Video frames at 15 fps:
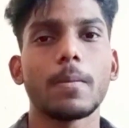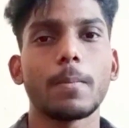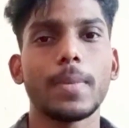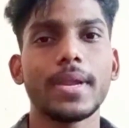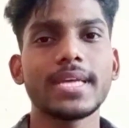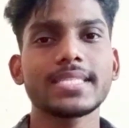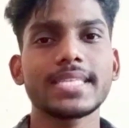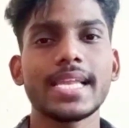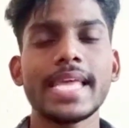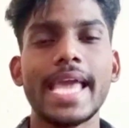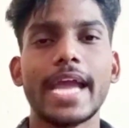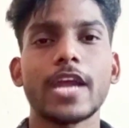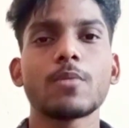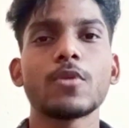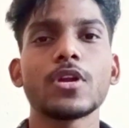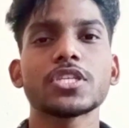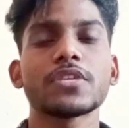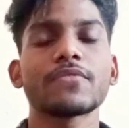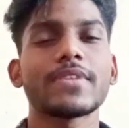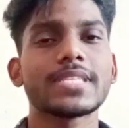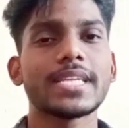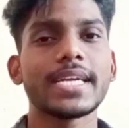प्लेयर्स के लिए एकोमोडेशन
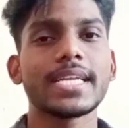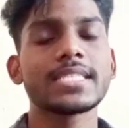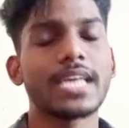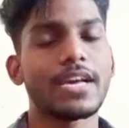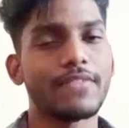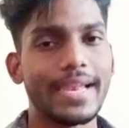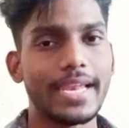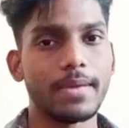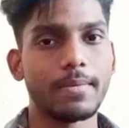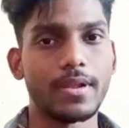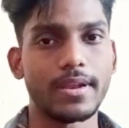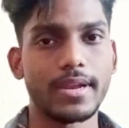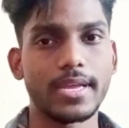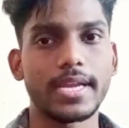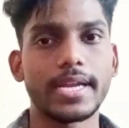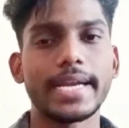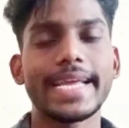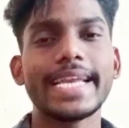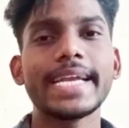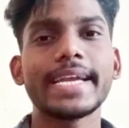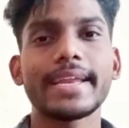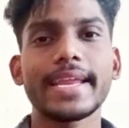फैसिलिटीज अवेलेबल रहेंगी
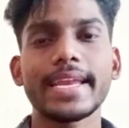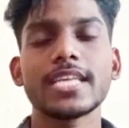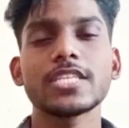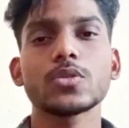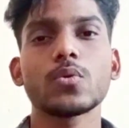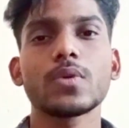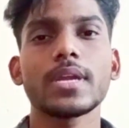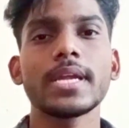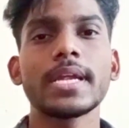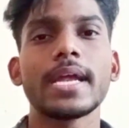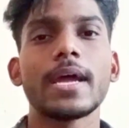डेली ट्रेनिंग्स होंगी